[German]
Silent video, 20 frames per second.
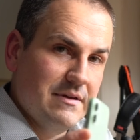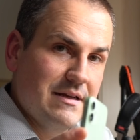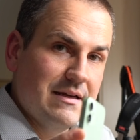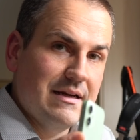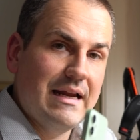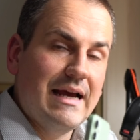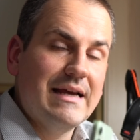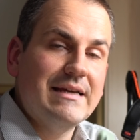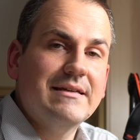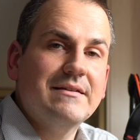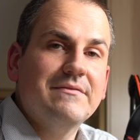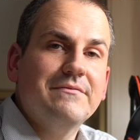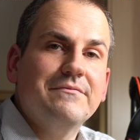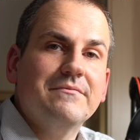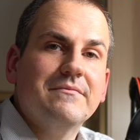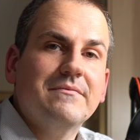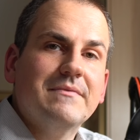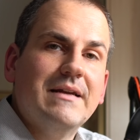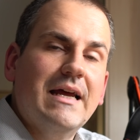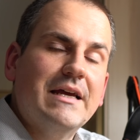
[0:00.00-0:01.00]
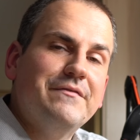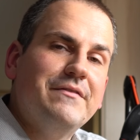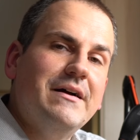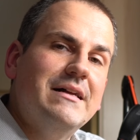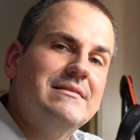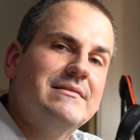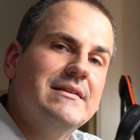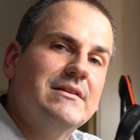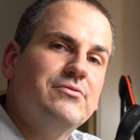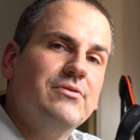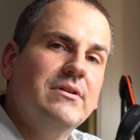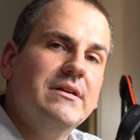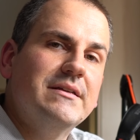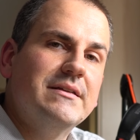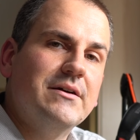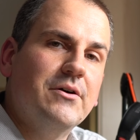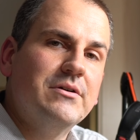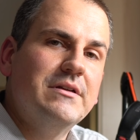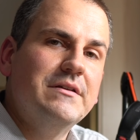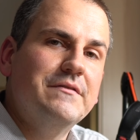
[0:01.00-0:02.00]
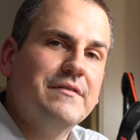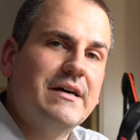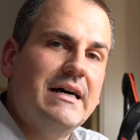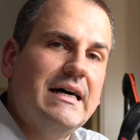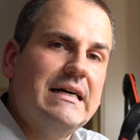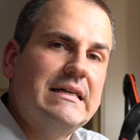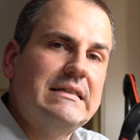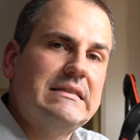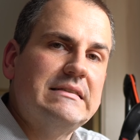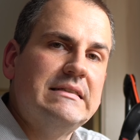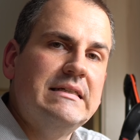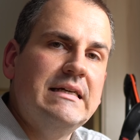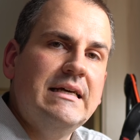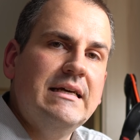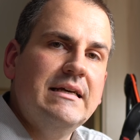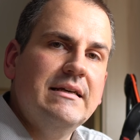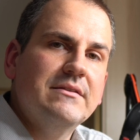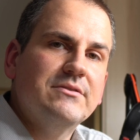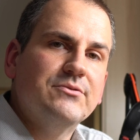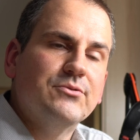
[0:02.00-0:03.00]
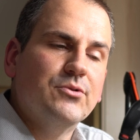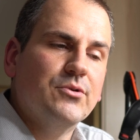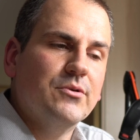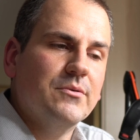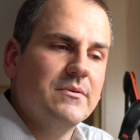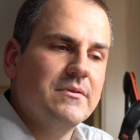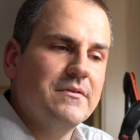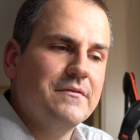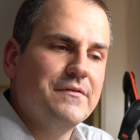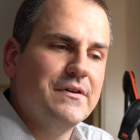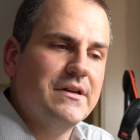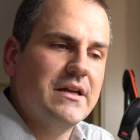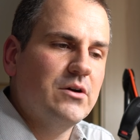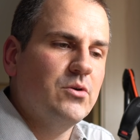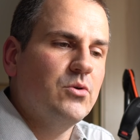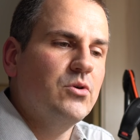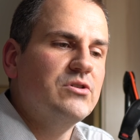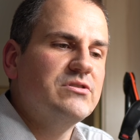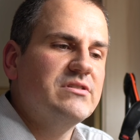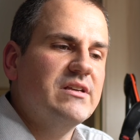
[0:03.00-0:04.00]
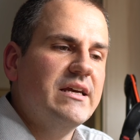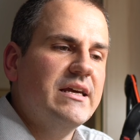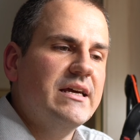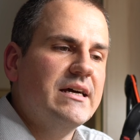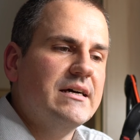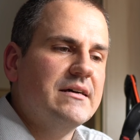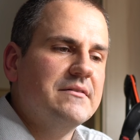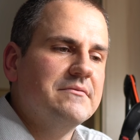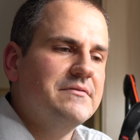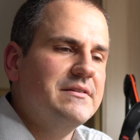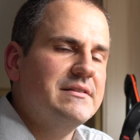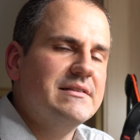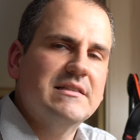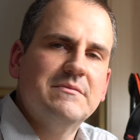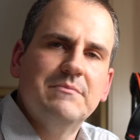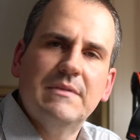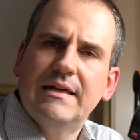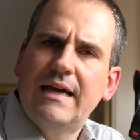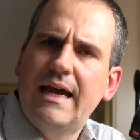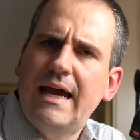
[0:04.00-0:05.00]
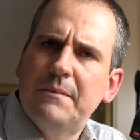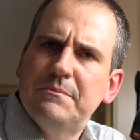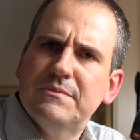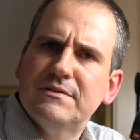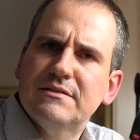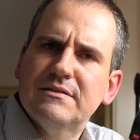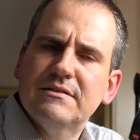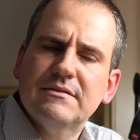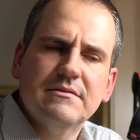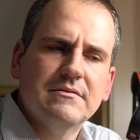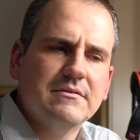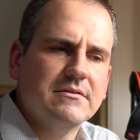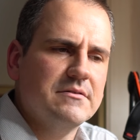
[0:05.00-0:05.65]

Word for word: Gleich, gleichfalls natürlich auch die Frage, so von der Größe her, wie ist das mit Apps?